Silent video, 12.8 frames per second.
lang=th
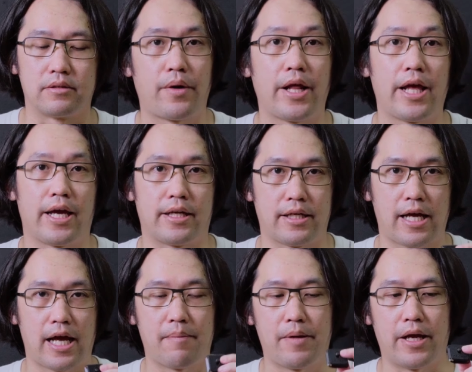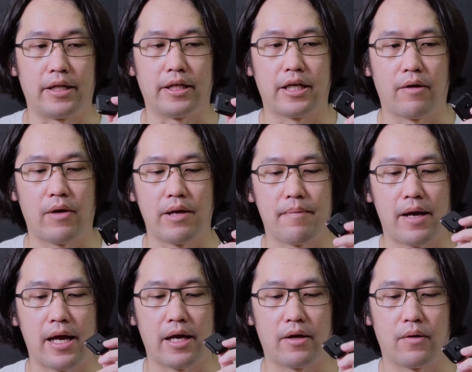เพจนะเพจที่เขาให้
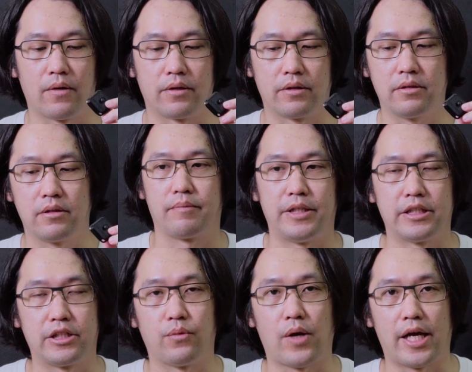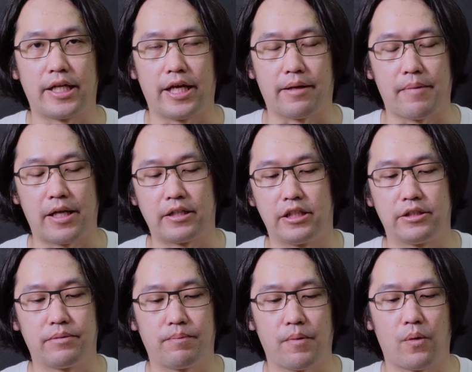มาของ พี จี วาย Tech
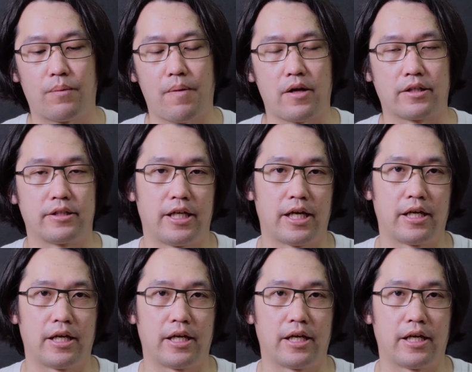MantisPod Pro เนี่